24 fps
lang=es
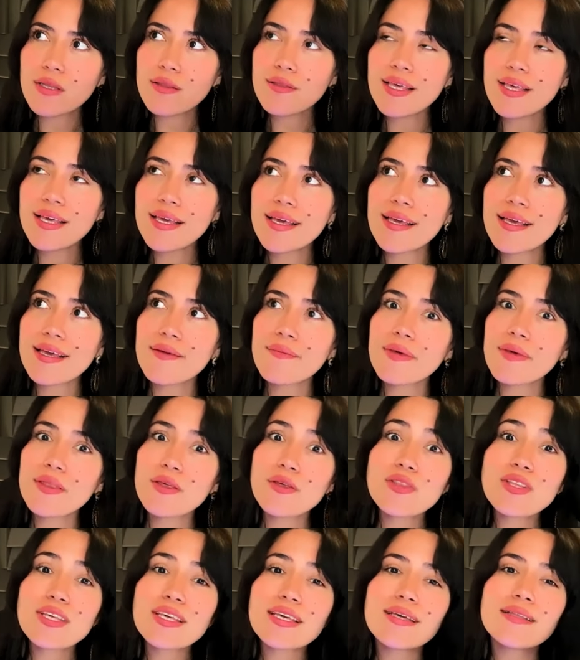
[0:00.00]
de
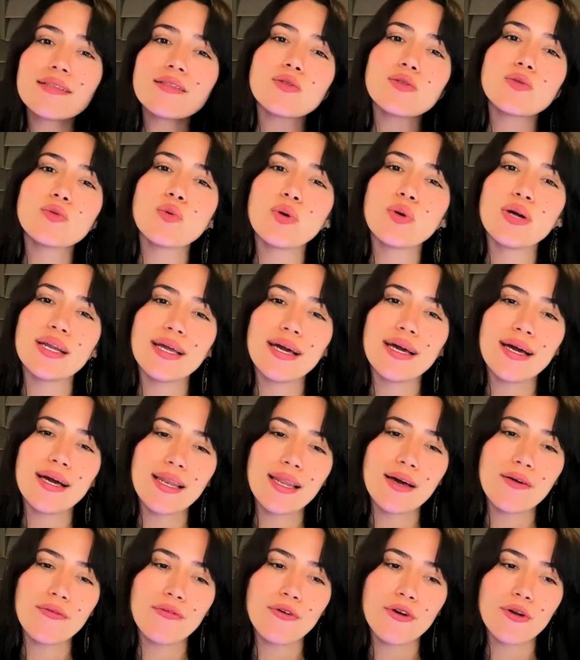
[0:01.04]
medio ticket no era
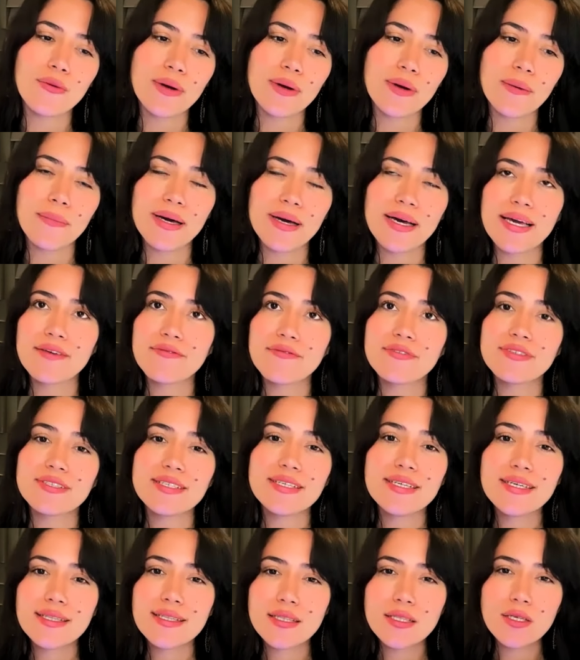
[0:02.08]
la forma más
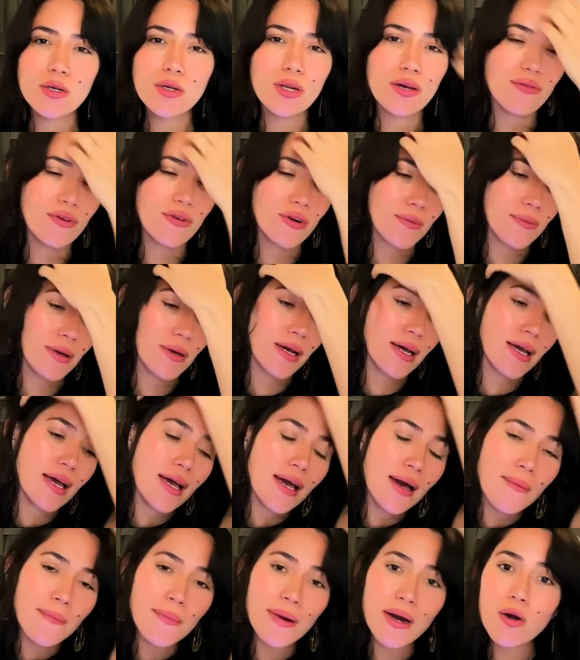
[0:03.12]
eficiente o la forma
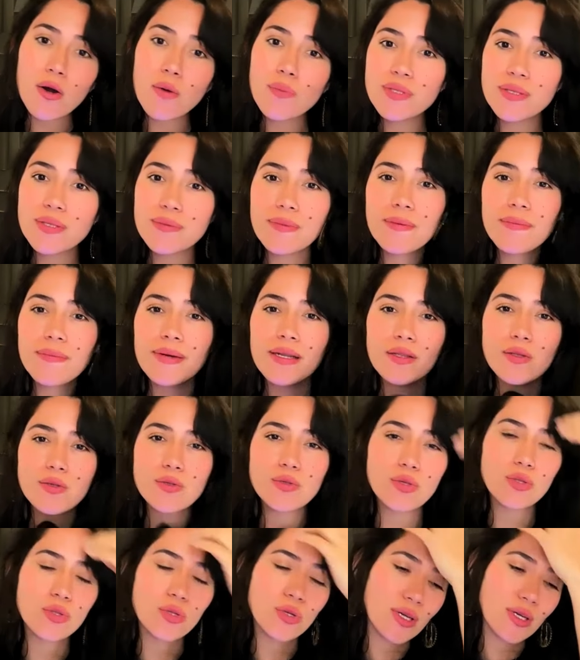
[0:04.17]
más óptima para
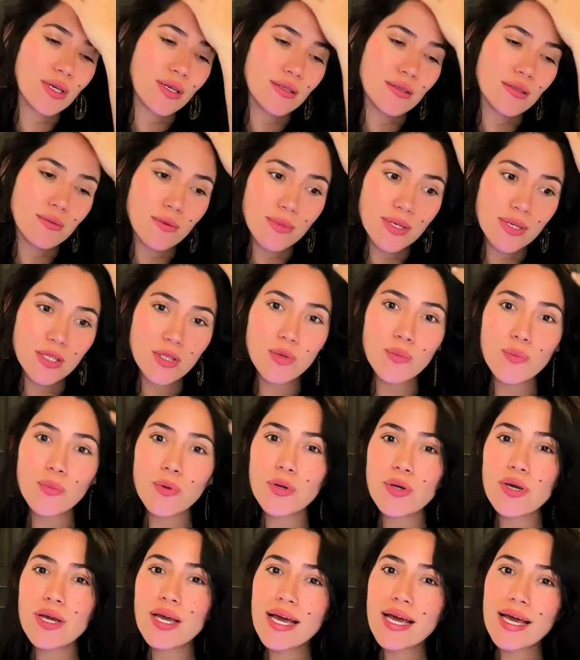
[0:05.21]
nosotros en ese momento
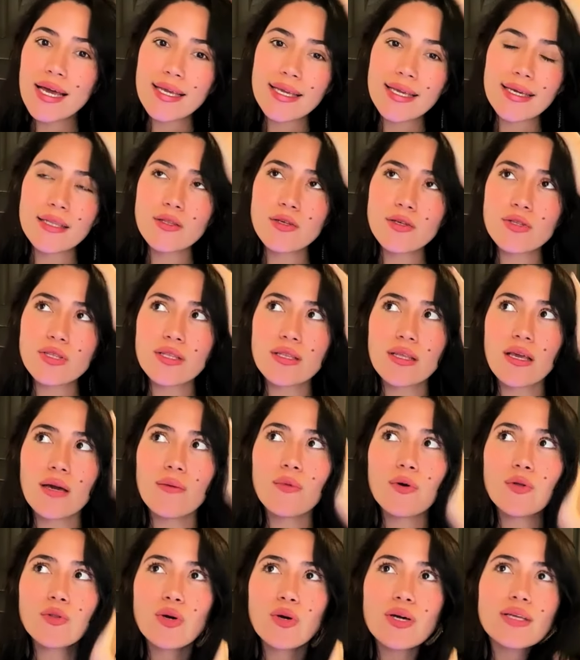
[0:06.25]
porque no
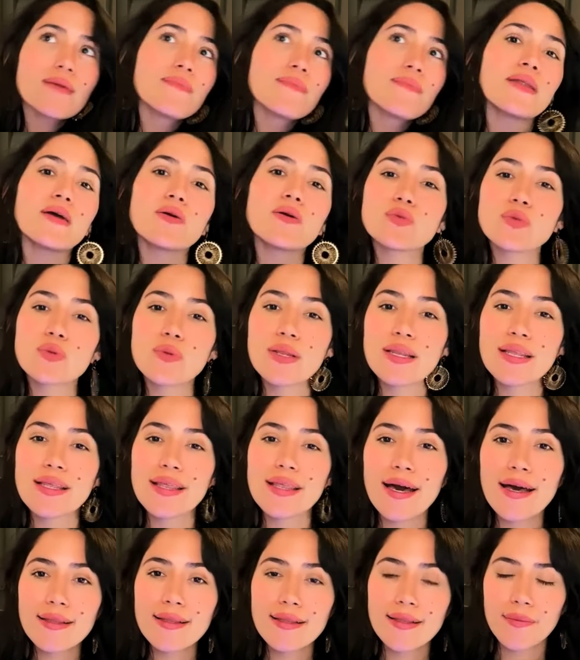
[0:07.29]
teníamos toda esta
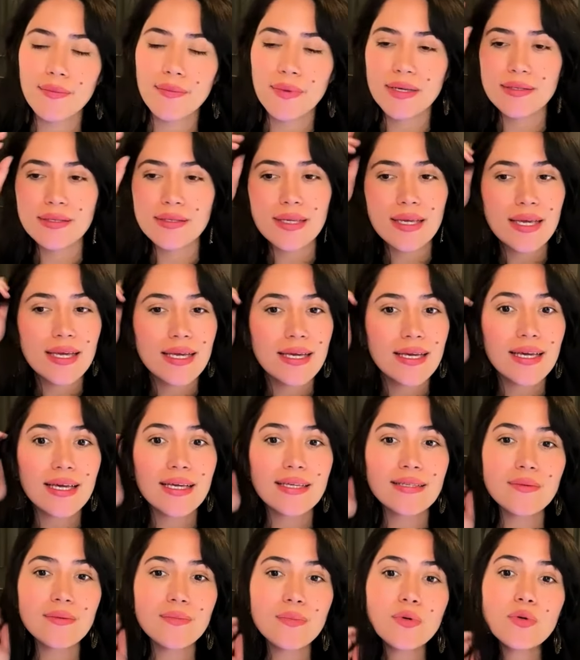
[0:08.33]
plausibilidad y demás. En
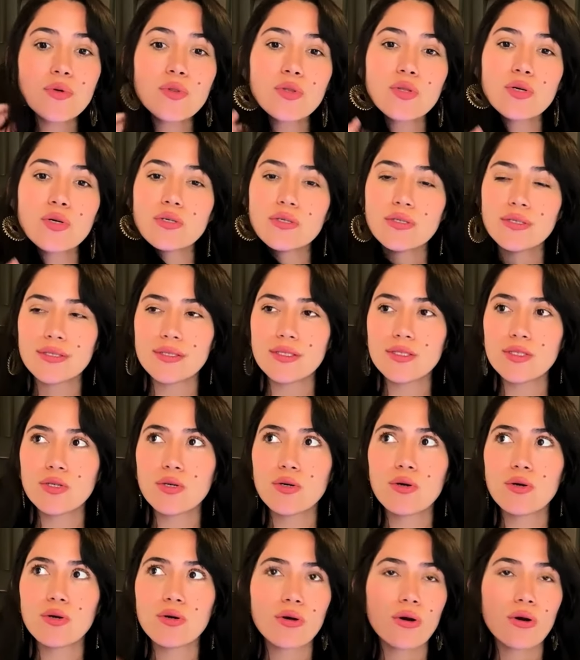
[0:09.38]
ese punto
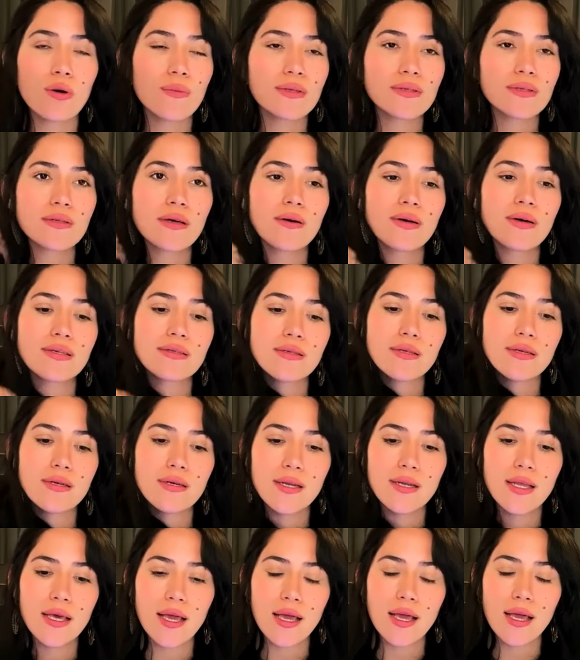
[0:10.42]
yo comenzaba a
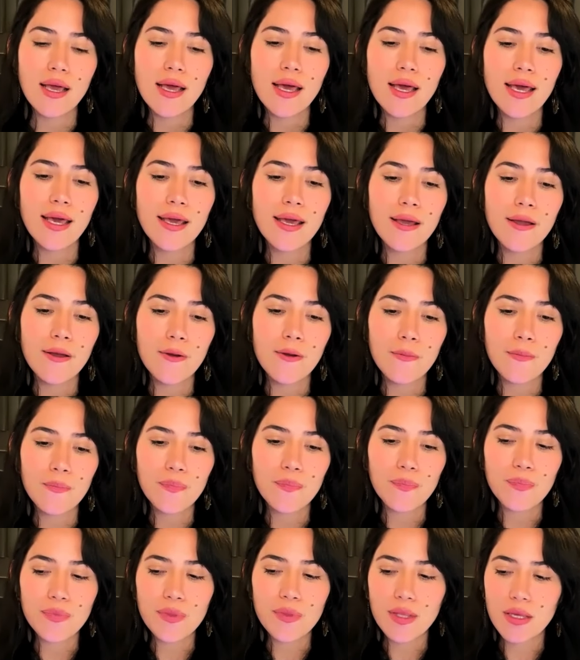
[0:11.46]
hacer
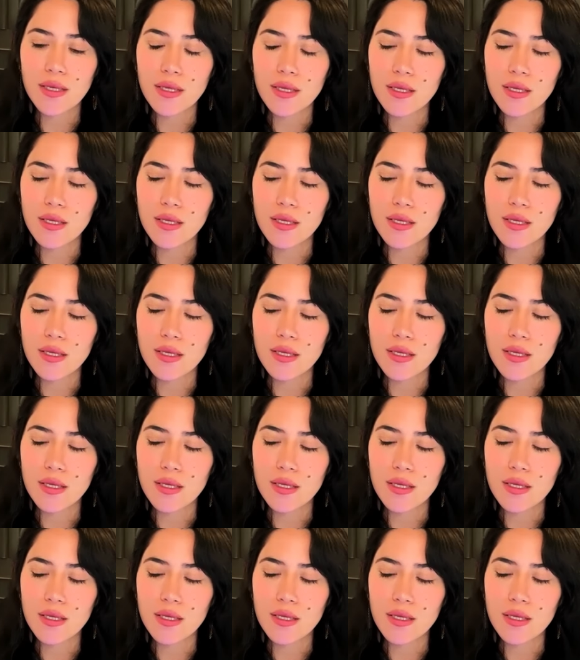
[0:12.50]
em,